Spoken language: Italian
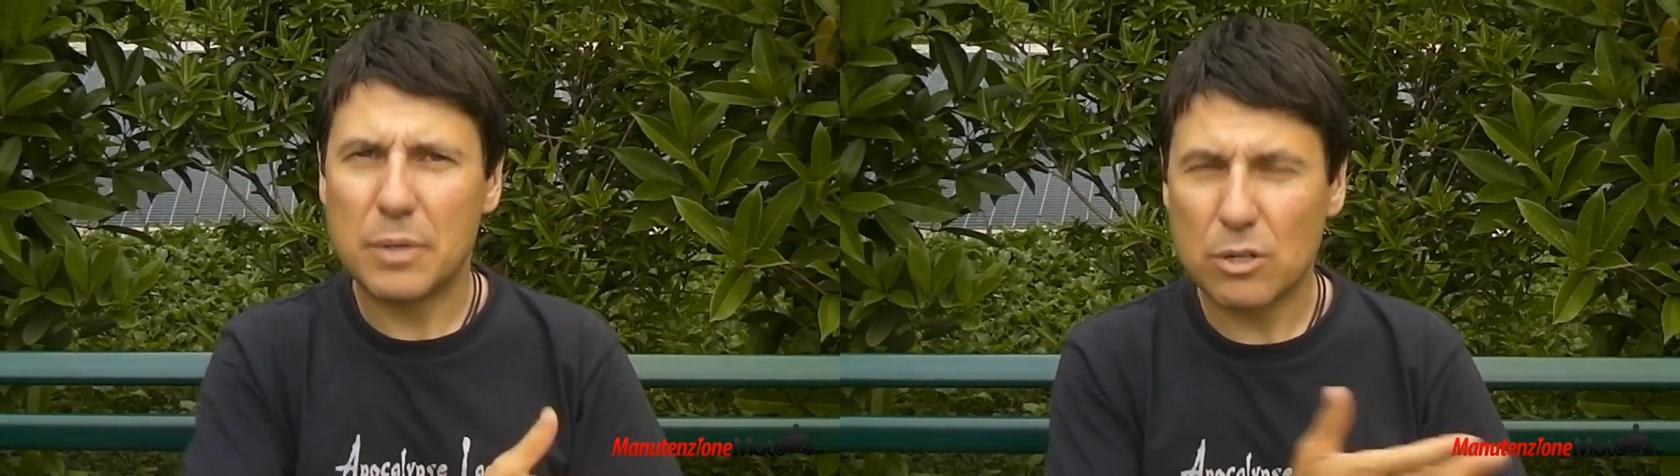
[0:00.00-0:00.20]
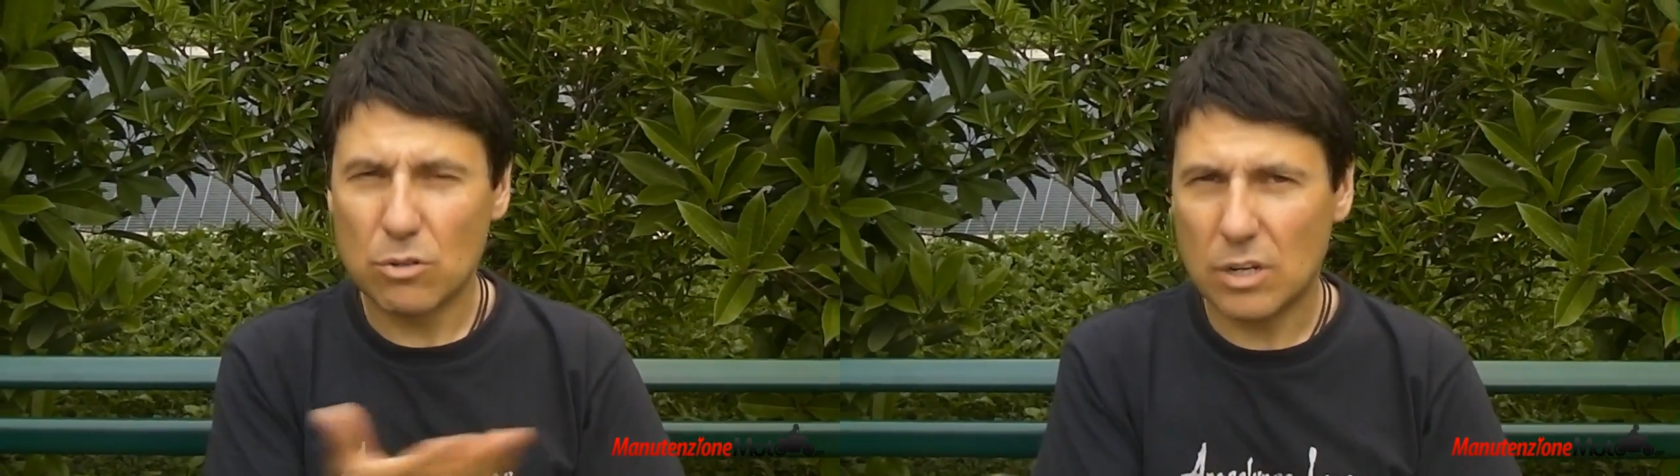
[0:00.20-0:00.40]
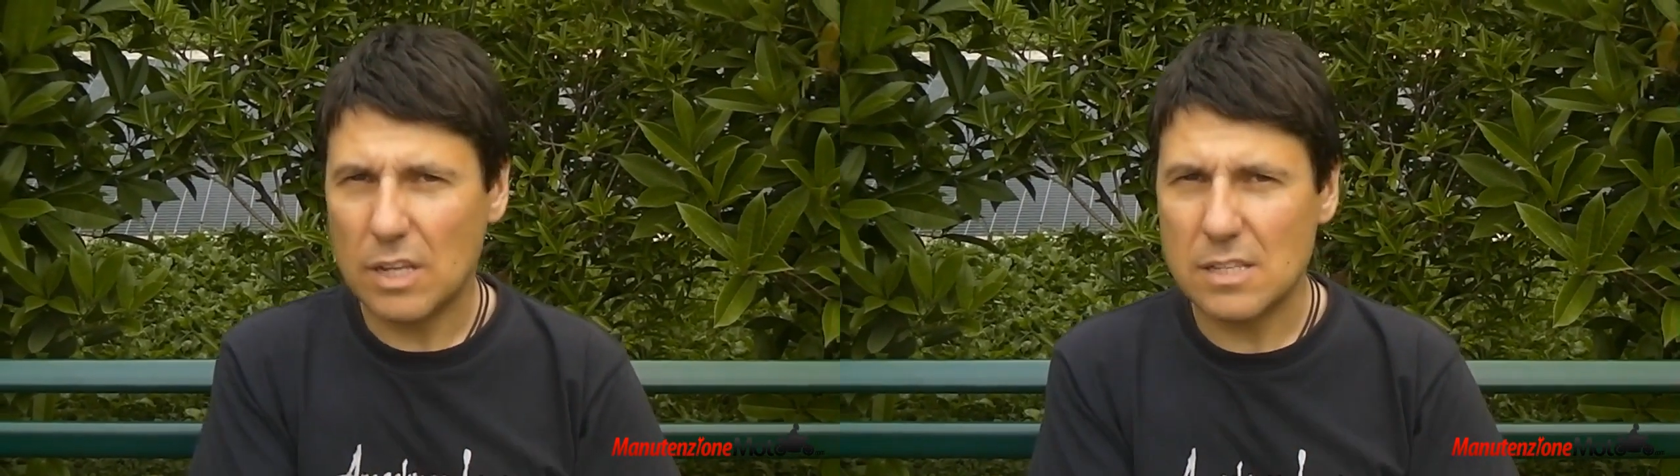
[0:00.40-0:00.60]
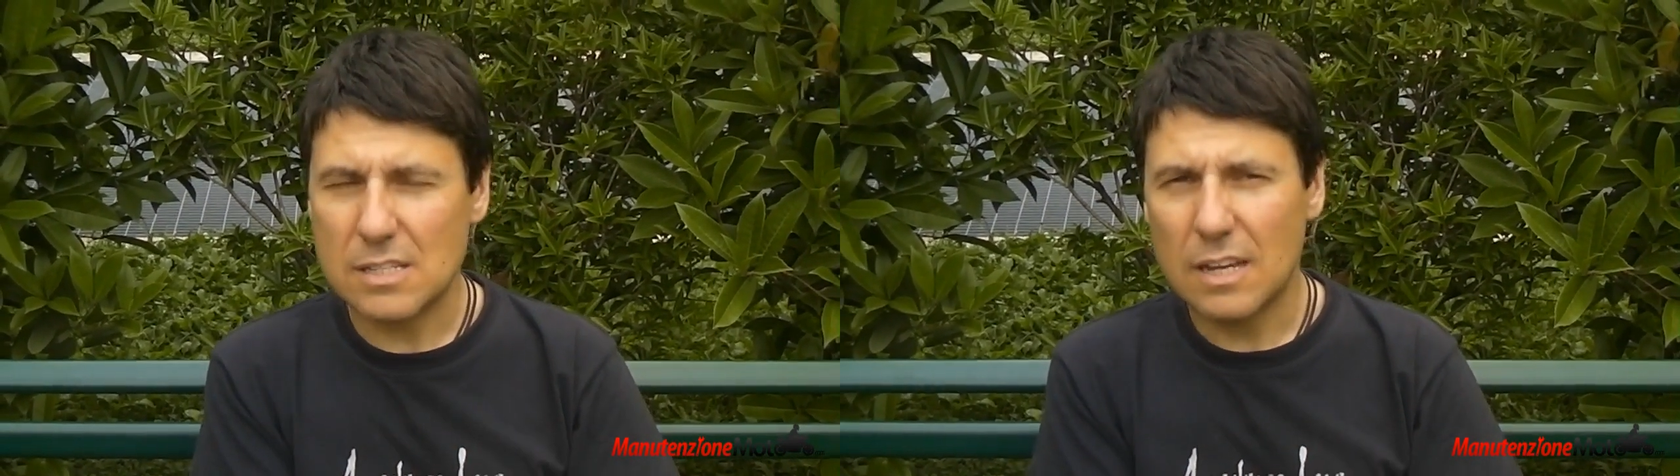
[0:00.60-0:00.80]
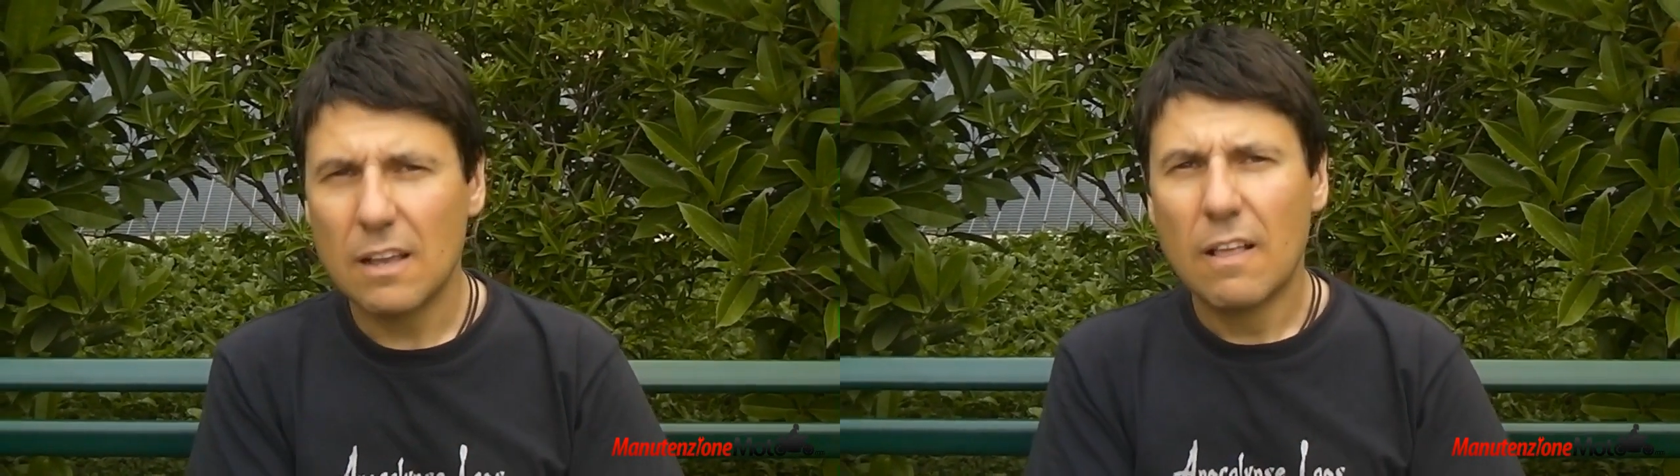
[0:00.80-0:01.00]

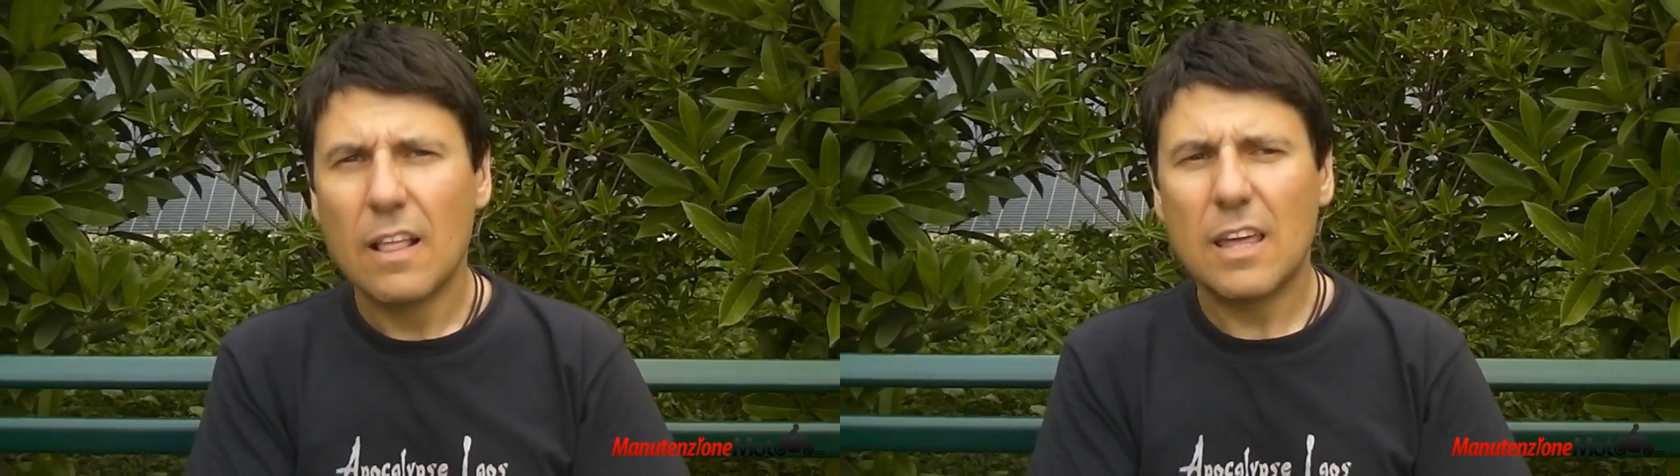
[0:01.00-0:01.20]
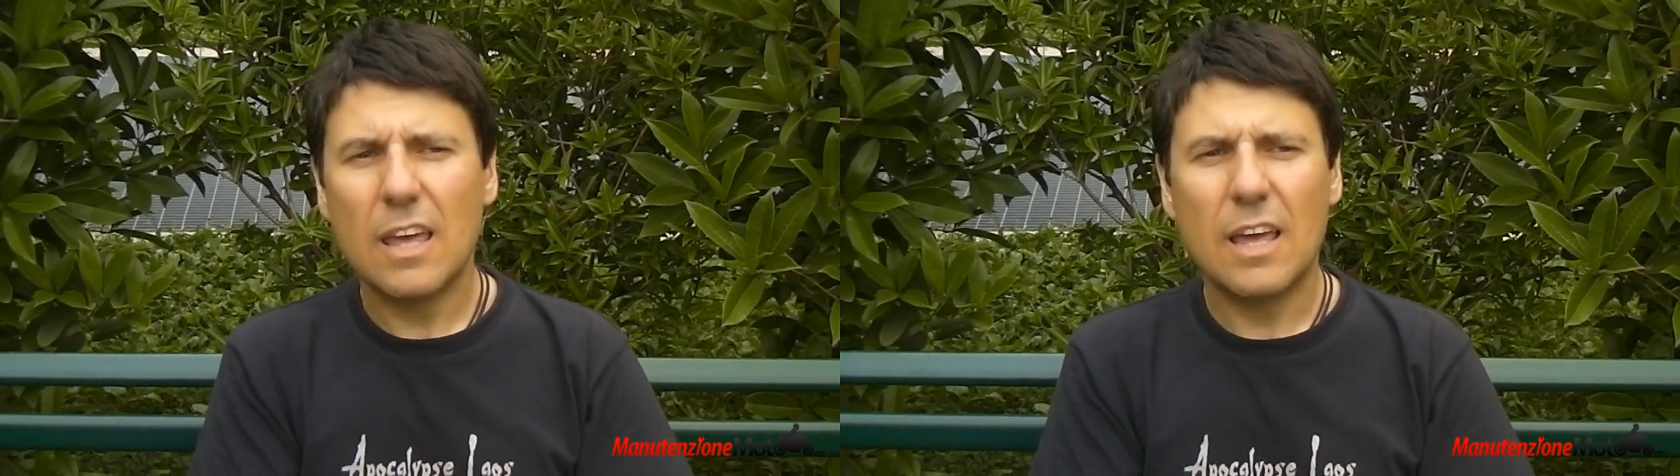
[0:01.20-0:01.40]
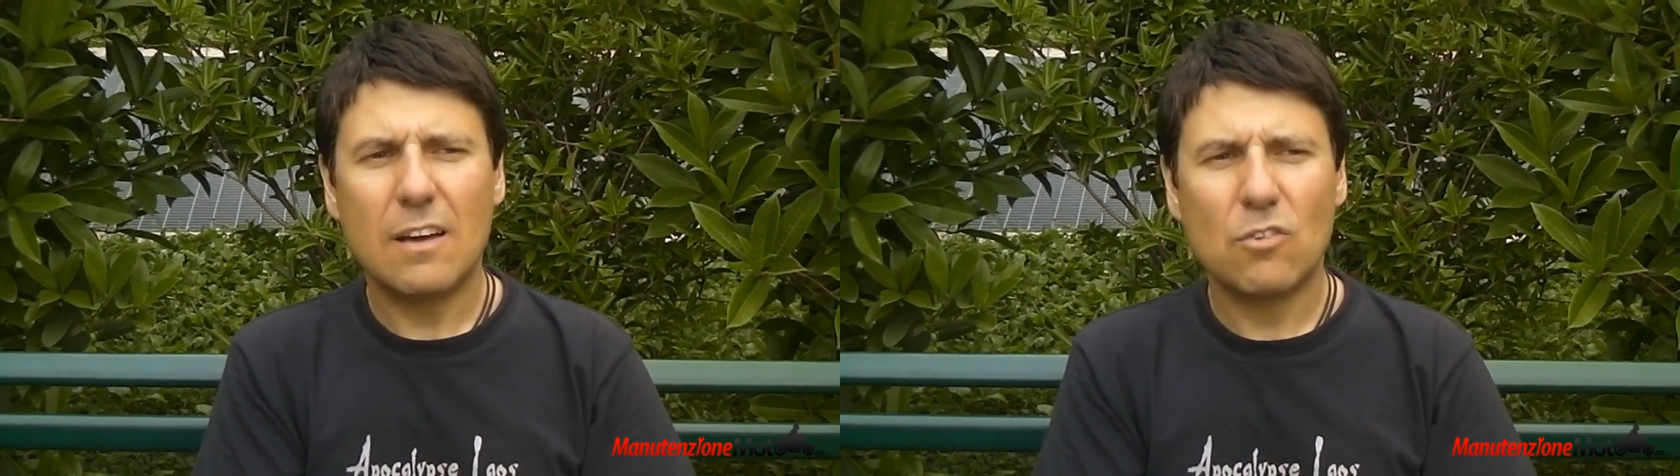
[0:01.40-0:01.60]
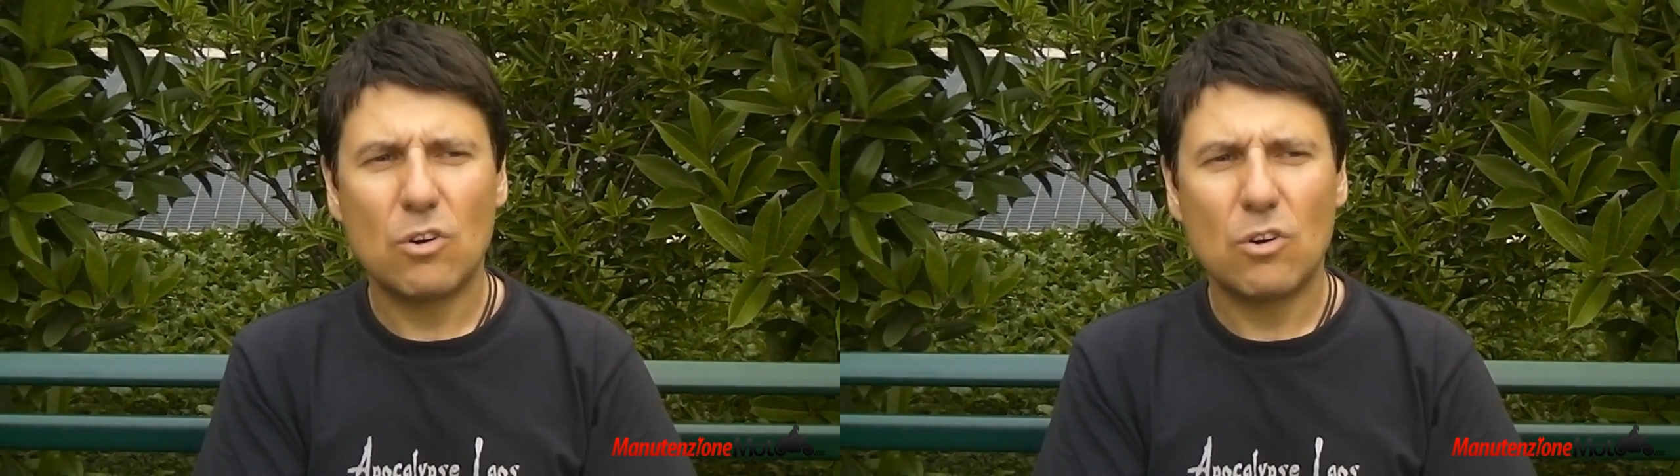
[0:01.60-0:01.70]
percorrenza che a